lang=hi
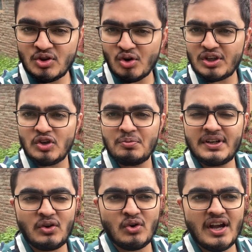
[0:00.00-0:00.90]
दो
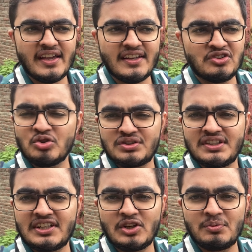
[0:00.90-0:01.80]
किलोमीटर होगा एक दो
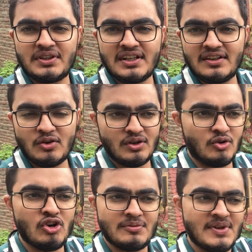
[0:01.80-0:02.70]
तीन किलोमीटर
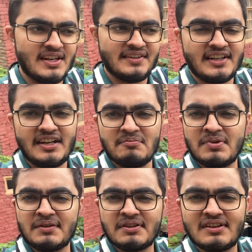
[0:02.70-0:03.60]
ओल्ड मनाली साइड
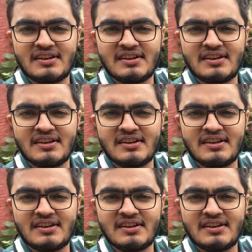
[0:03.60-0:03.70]
बट